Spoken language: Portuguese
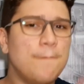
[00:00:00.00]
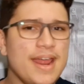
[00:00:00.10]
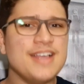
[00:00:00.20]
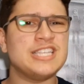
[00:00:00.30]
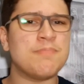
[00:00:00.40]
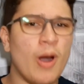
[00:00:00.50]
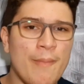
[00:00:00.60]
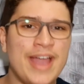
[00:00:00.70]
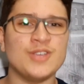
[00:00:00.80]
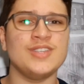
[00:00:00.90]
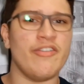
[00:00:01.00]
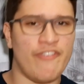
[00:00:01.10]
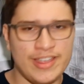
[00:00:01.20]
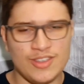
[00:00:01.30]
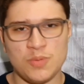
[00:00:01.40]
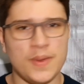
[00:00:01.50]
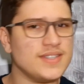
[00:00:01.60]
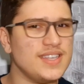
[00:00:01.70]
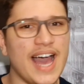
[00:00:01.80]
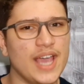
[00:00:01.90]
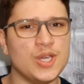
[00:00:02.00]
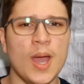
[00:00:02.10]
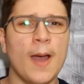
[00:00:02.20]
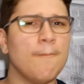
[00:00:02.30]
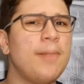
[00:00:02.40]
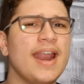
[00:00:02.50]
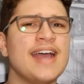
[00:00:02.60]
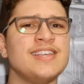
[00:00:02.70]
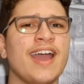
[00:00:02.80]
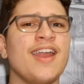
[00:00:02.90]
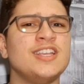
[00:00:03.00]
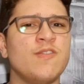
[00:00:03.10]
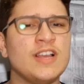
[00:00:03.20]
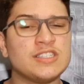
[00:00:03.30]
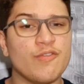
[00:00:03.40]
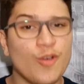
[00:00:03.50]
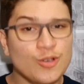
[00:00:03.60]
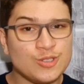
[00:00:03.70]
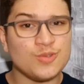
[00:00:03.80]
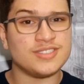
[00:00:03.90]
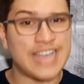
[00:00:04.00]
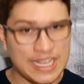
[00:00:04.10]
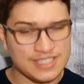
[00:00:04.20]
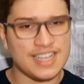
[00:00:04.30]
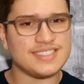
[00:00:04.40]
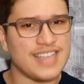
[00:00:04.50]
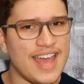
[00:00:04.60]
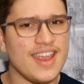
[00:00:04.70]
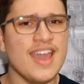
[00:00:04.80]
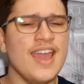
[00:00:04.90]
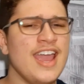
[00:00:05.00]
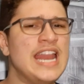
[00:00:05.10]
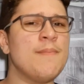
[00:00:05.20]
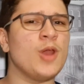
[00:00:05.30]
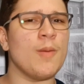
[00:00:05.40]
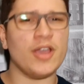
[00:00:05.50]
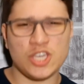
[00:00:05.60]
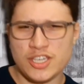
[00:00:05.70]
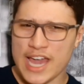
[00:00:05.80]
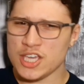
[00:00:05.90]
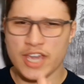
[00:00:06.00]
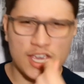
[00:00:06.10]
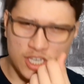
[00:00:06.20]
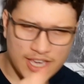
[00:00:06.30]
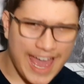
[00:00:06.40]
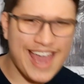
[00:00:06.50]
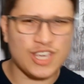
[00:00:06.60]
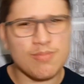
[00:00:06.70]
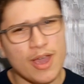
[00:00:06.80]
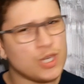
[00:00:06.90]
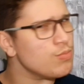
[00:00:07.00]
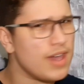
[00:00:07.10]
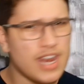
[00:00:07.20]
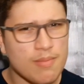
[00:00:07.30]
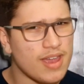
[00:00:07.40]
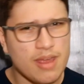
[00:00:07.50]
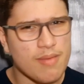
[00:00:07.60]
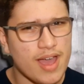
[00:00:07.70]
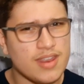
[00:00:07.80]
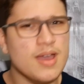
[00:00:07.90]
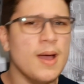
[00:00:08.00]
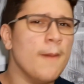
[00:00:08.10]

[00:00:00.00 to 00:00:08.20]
principalmente os efeitos especiais. Parece que a Netflix viu sucesso na série e liberou mais cash, cash, cash, mais money, money, money